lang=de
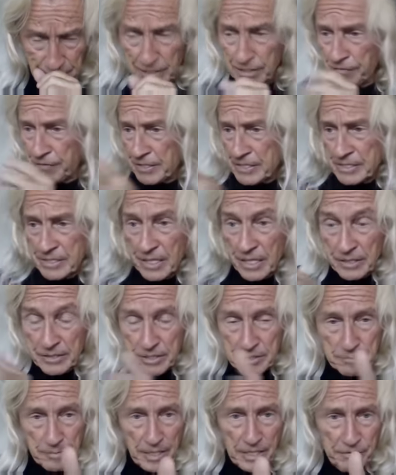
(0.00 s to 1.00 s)
Denn die
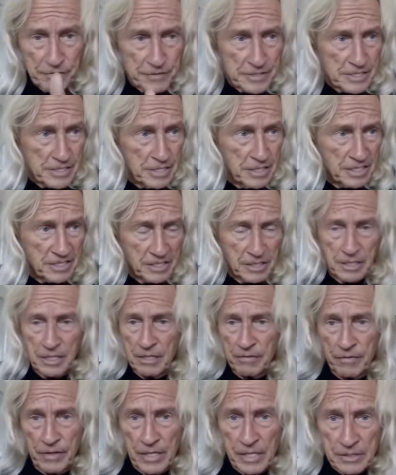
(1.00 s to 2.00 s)
Wesenheit ist manifestiert
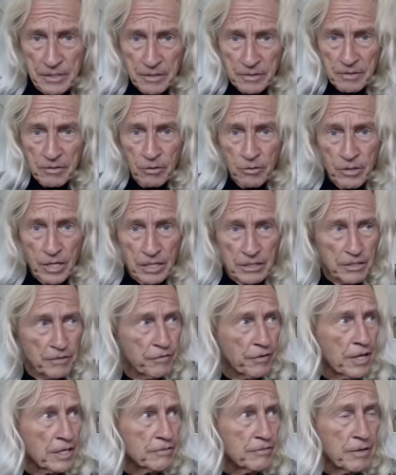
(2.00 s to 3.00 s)
in der Welt und hat
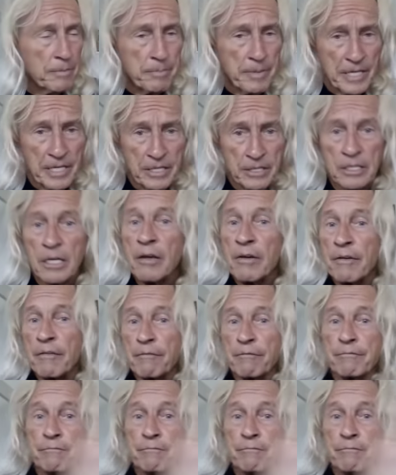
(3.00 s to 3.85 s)
gefragt, wer bin ich?